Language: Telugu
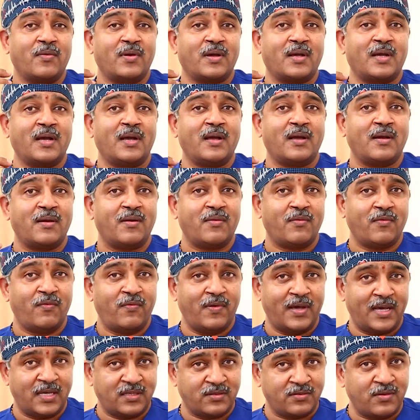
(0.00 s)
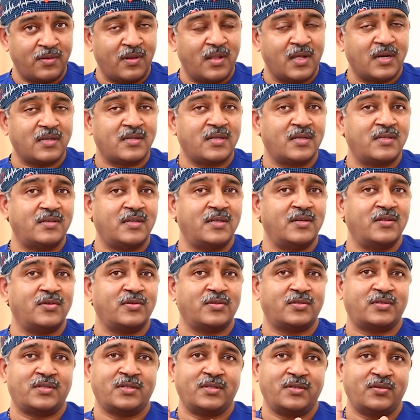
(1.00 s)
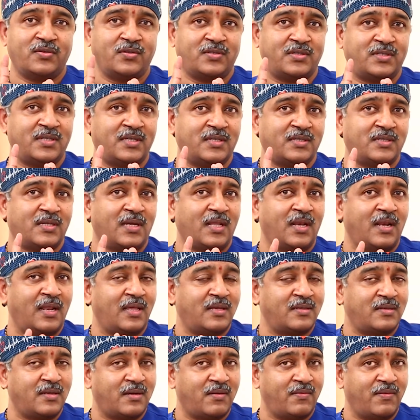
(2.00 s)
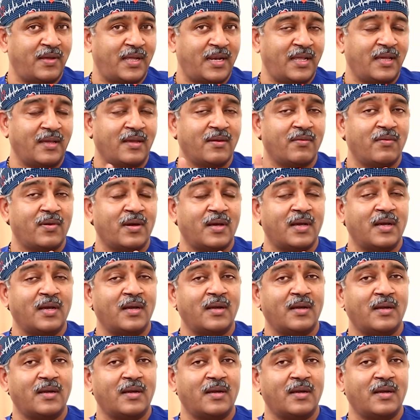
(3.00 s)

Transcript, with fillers: ఒక వాస్కులార్ సర్జన్ యూజ్ యూజ్ చేసే లేజర్ వేరే ఒక